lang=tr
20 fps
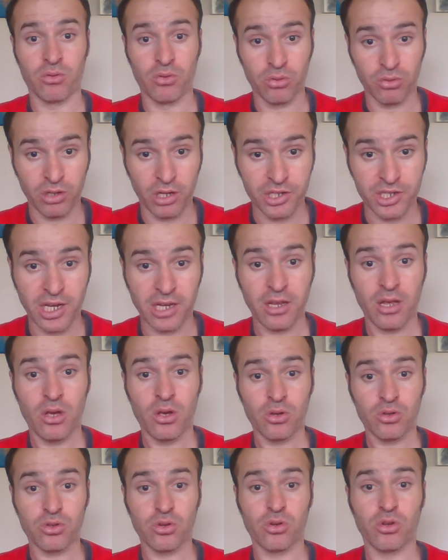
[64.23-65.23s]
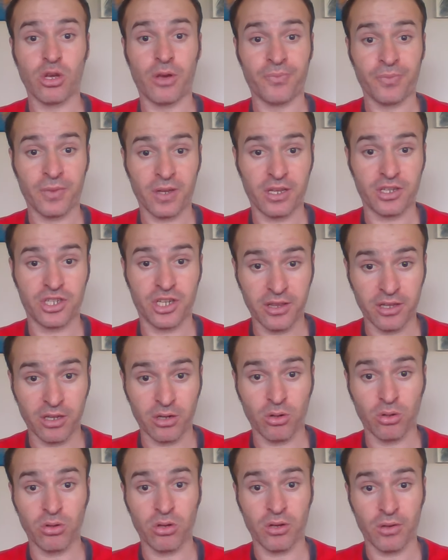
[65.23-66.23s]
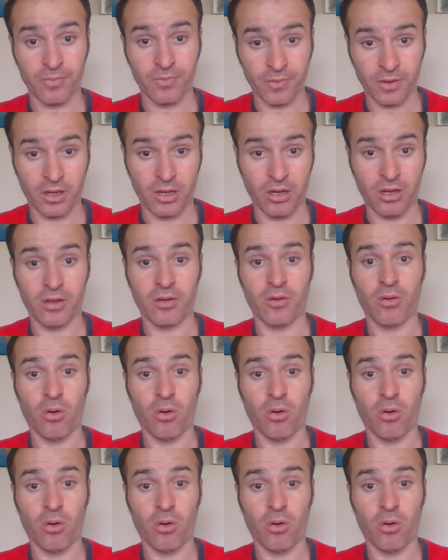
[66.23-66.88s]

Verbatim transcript: kurtaracak. Çünkü Candaroğlu e,